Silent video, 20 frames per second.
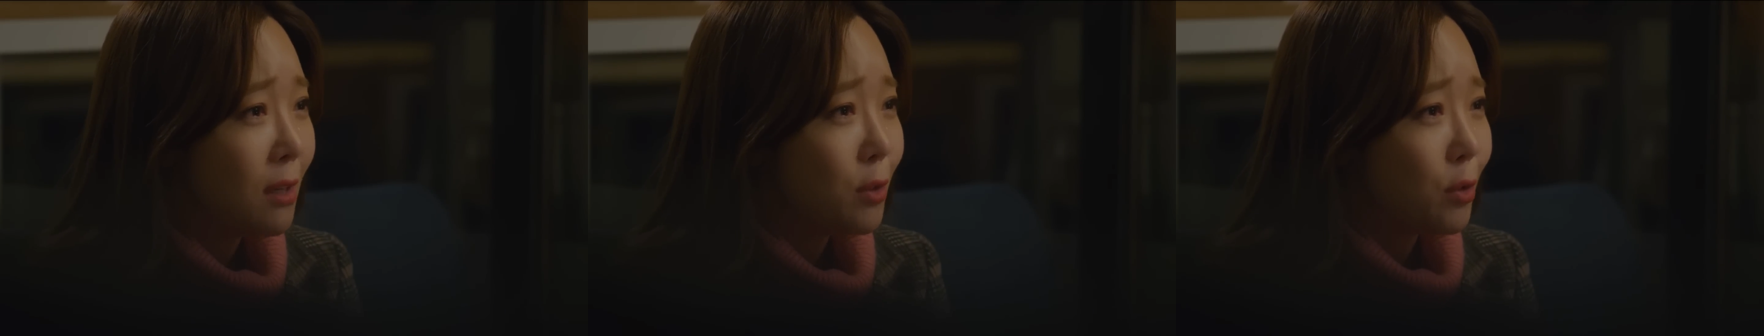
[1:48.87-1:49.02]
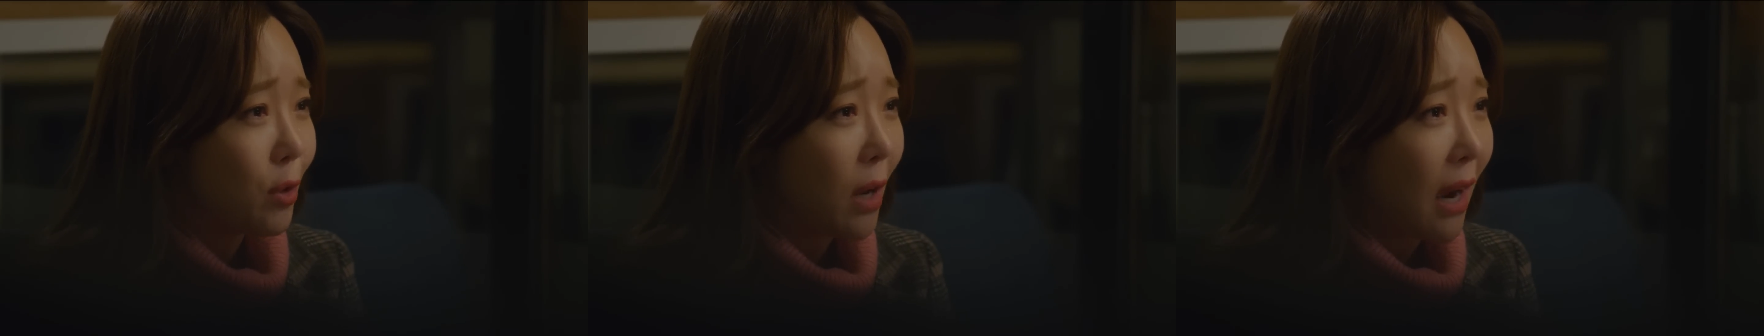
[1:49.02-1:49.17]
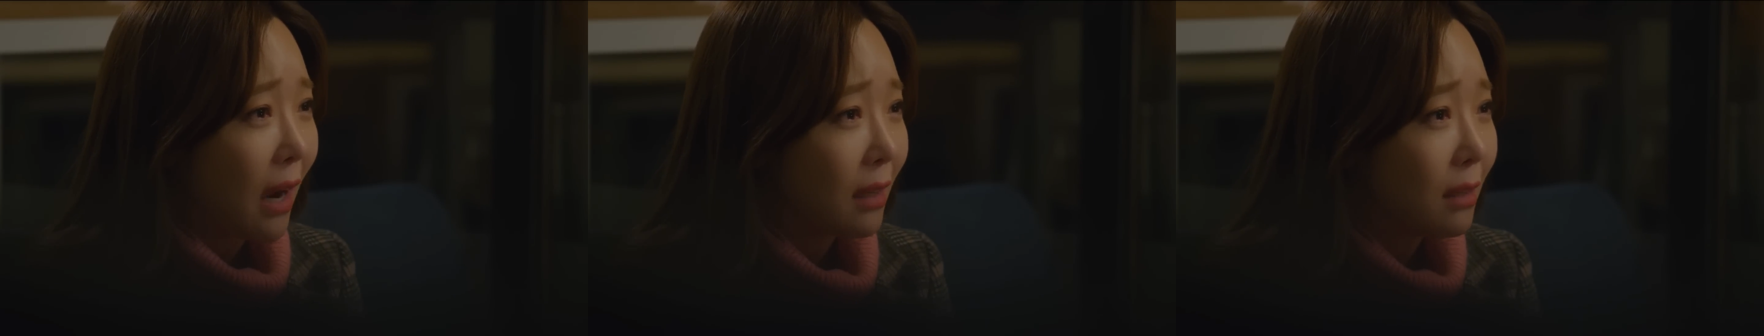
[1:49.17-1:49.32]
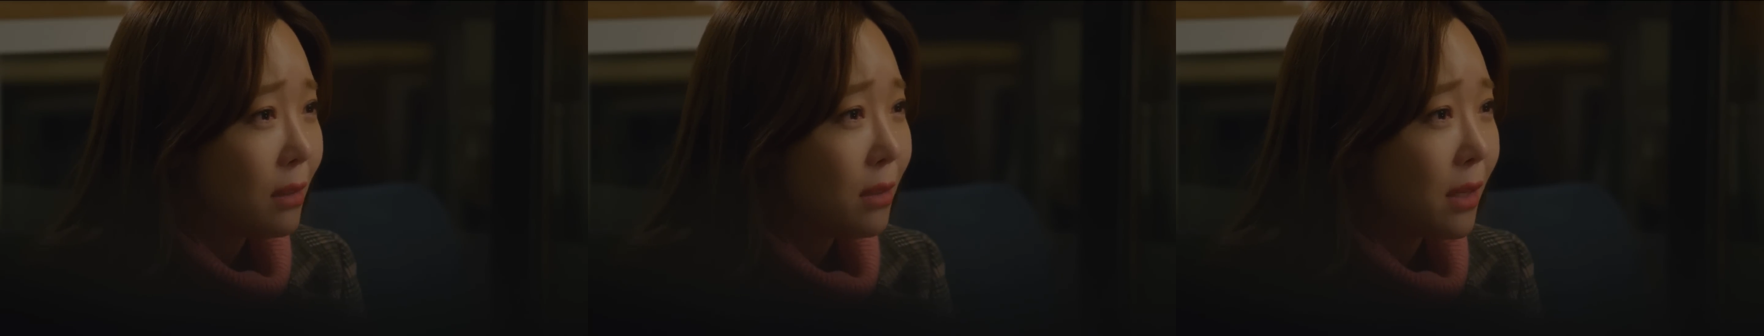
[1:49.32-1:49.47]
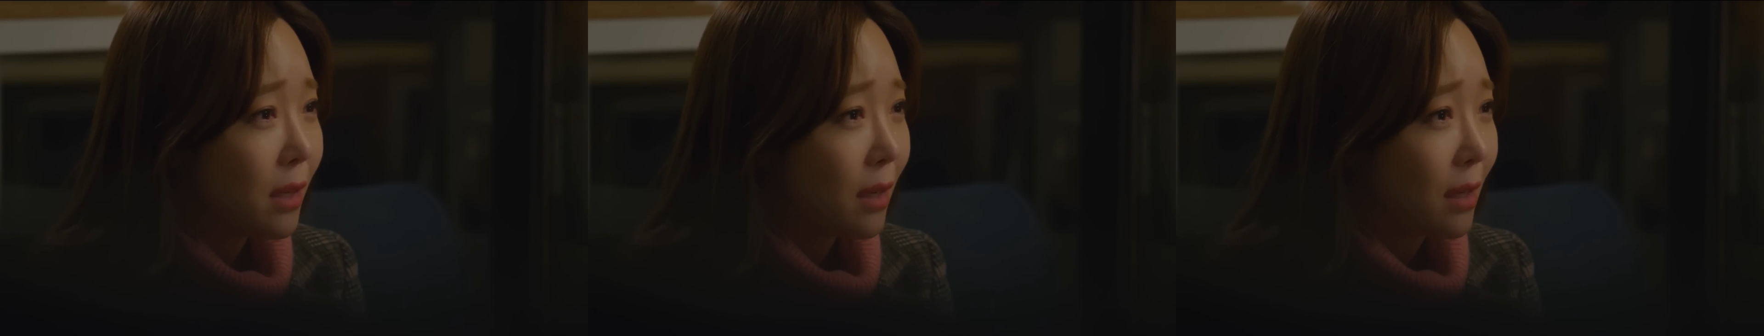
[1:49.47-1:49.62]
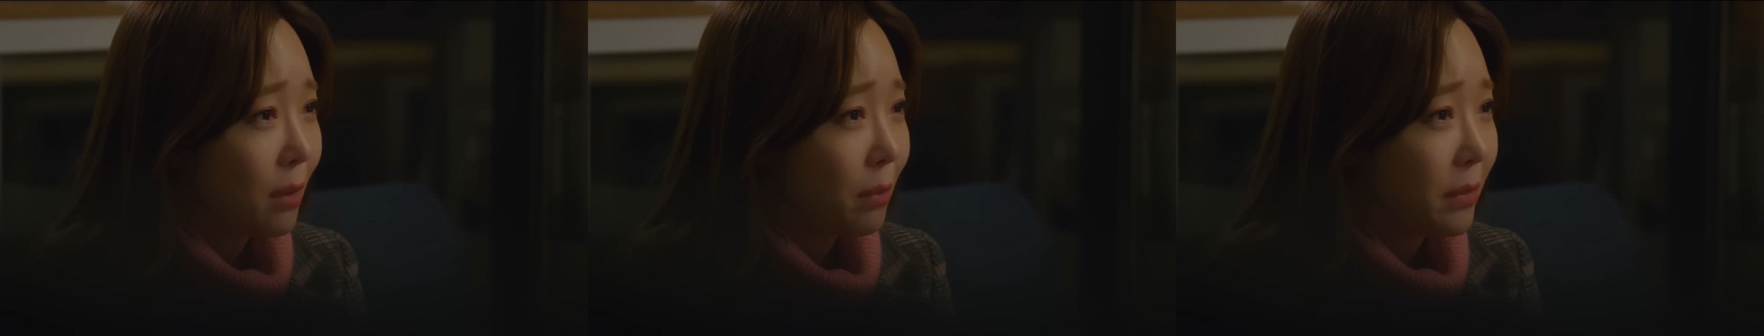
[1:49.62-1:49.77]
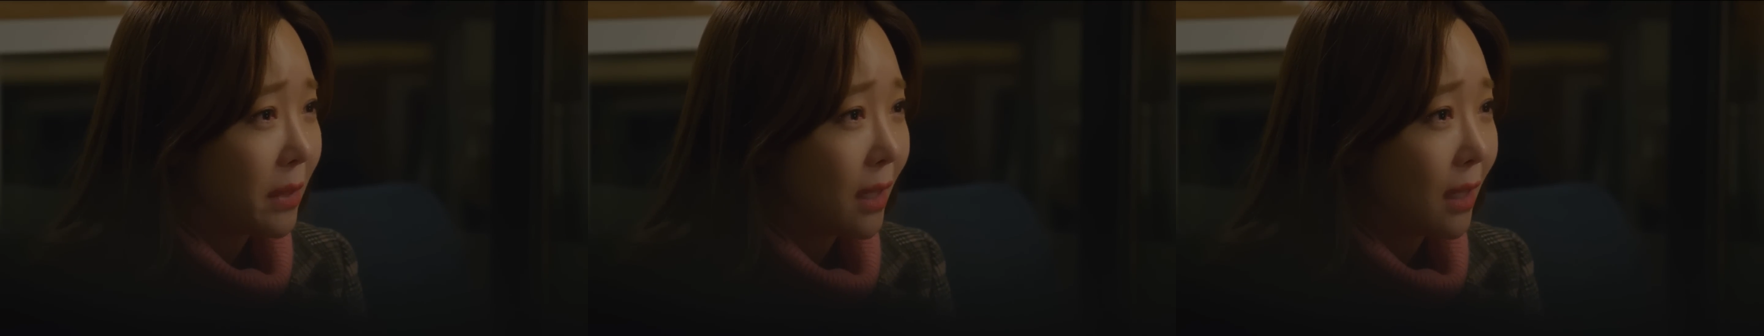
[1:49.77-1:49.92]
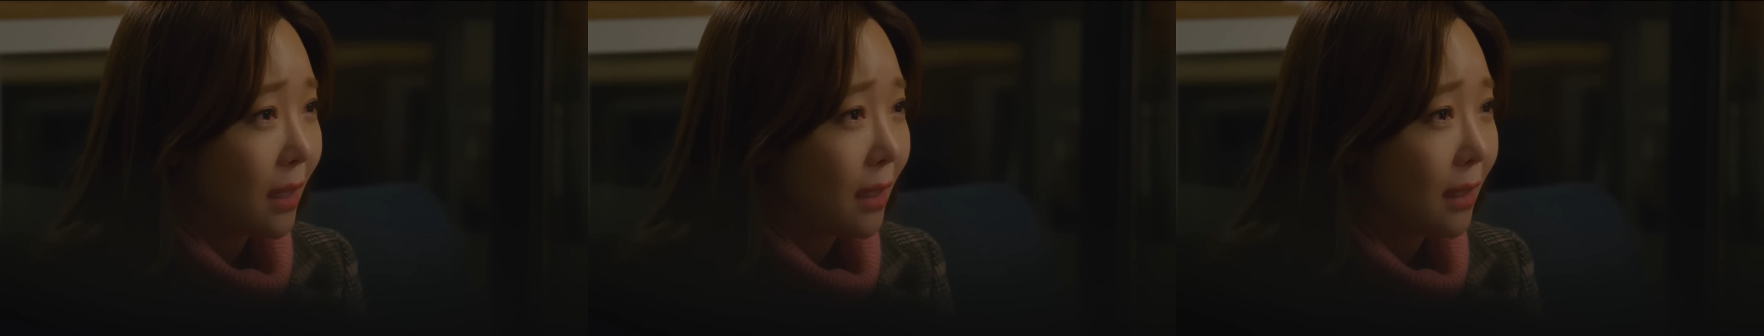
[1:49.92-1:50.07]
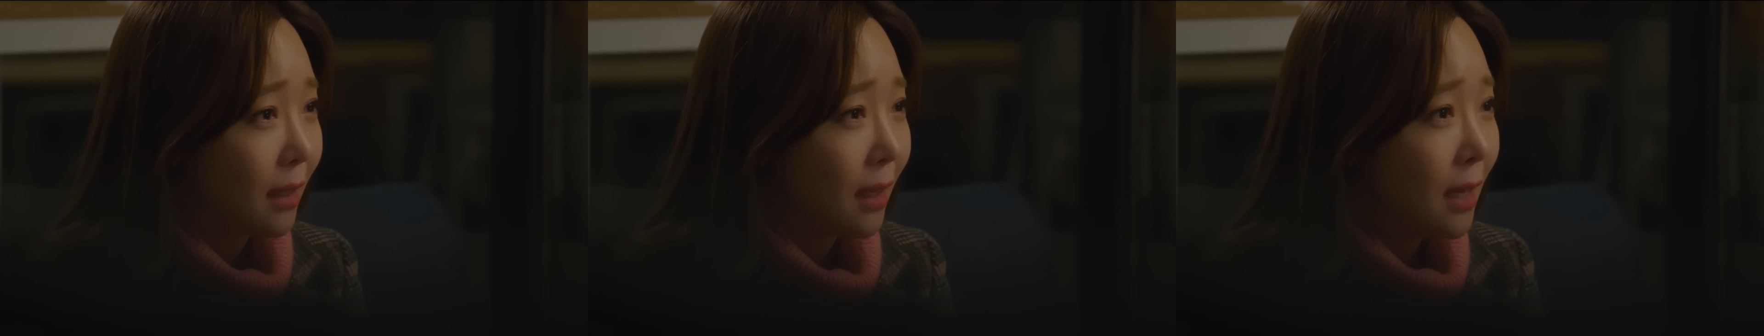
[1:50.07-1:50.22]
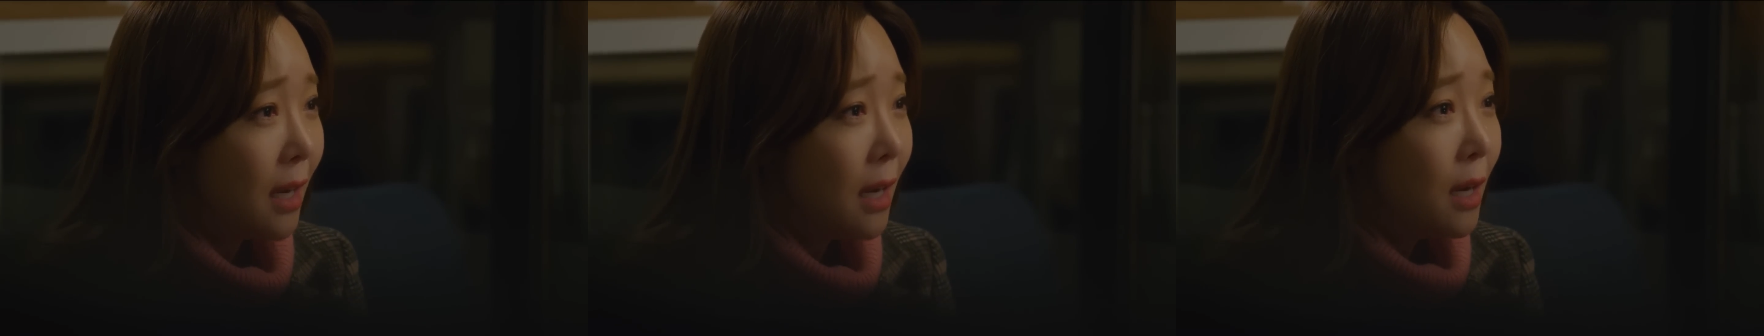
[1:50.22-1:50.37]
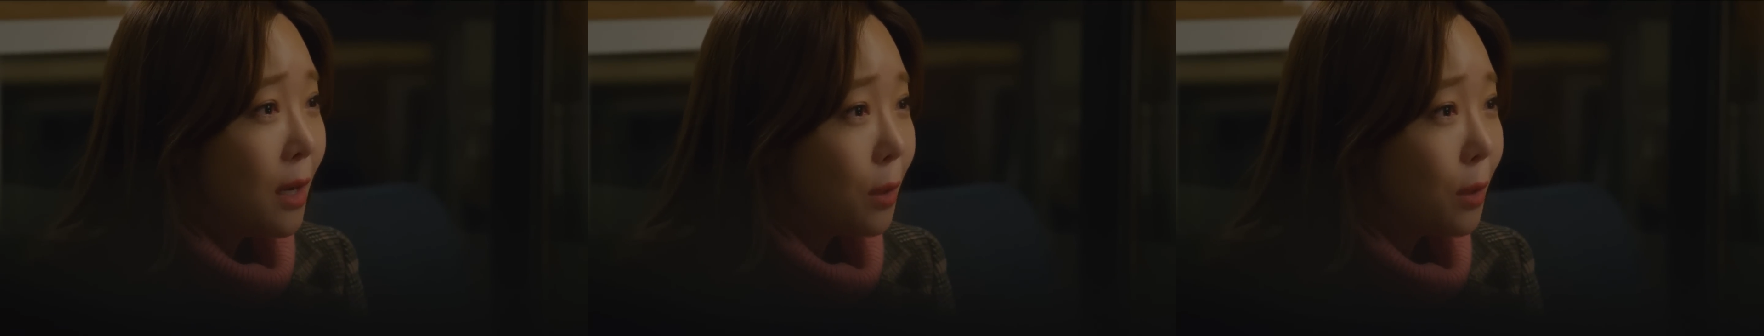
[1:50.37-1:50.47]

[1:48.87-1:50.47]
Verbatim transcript: 할 줄 아는 사람이야.